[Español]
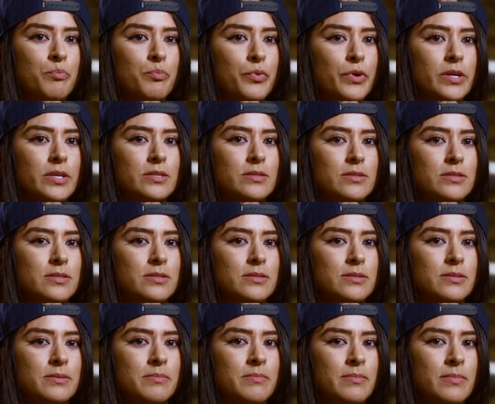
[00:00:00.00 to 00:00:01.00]
pues
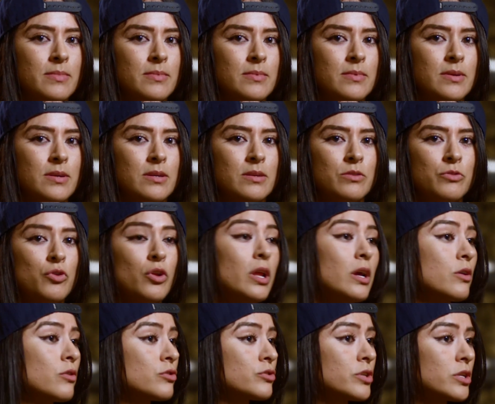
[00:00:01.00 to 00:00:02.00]
no la
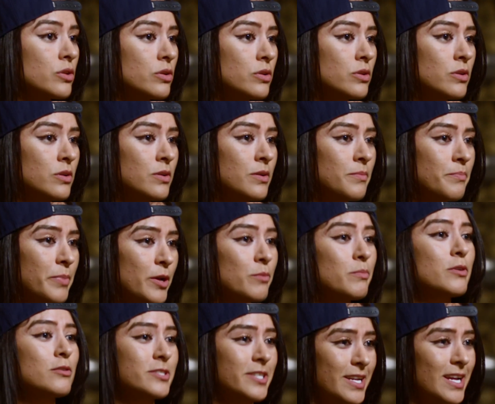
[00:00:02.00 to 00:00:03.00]
he conocido, pero
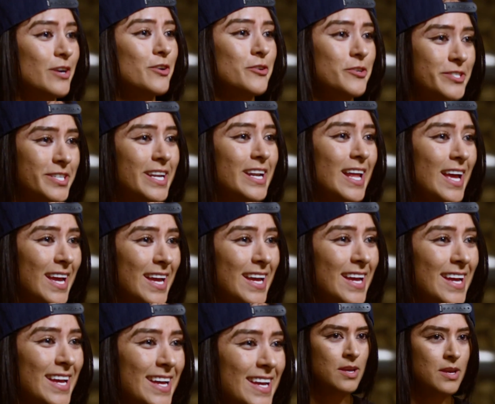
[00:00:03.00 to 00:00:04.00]
me gustaría conocerla.
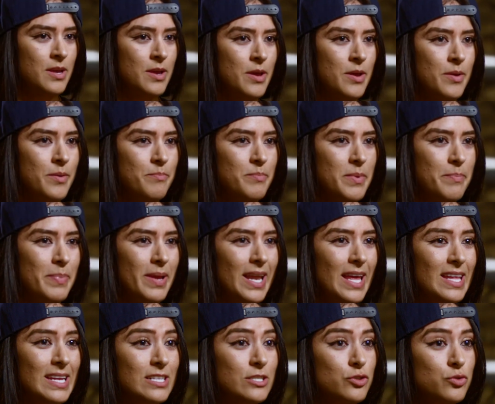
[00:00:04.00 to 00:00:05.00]
Mi
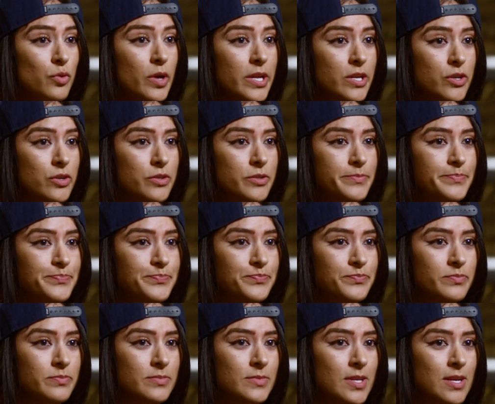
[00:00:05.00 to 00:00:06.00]
pelea de ensueño
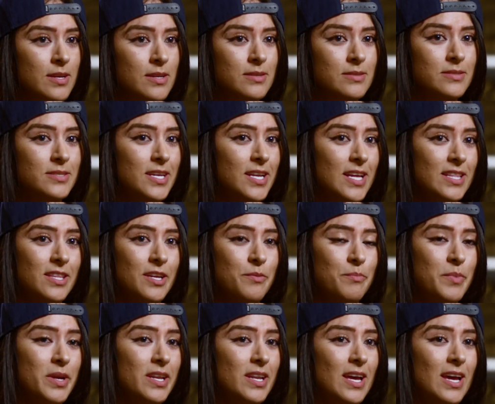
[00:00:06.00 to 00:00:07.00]
sería
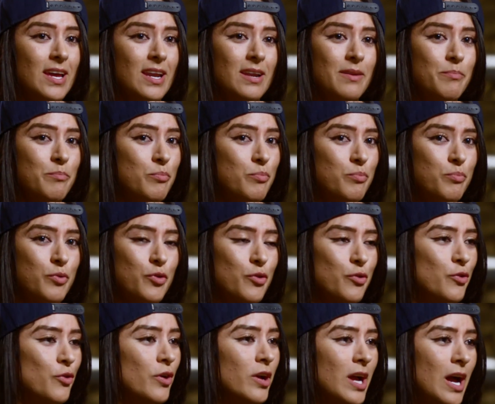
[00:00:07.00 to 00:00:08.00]
terminar por
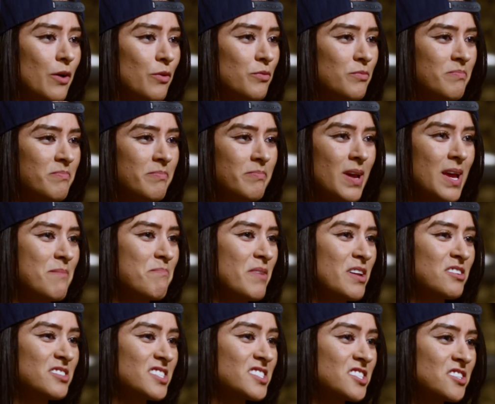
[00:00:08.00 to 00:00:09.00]
cao en
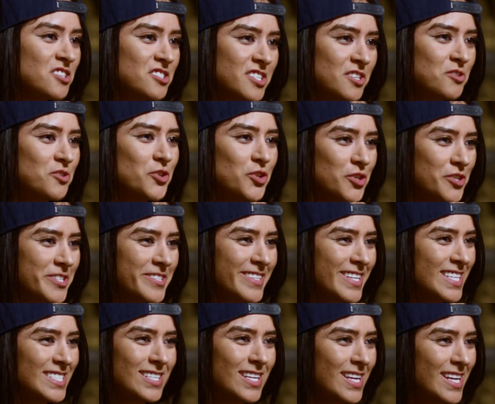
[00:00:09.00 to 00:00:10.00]
menos de 5 segundos.
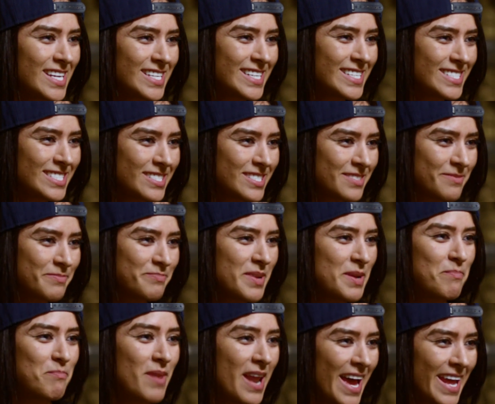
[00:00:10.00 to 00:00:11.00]
ese, es
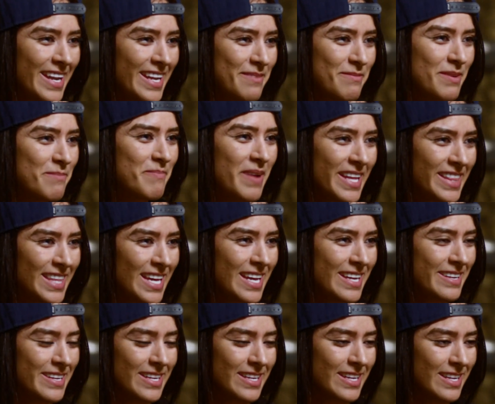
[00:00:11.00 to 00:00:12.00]
mi plan y mi meta
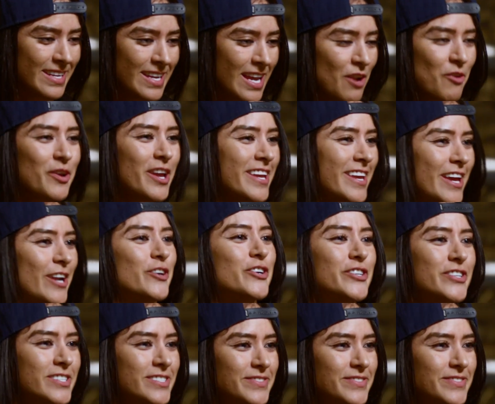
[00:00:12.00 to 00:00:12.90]
y es lo que quiero.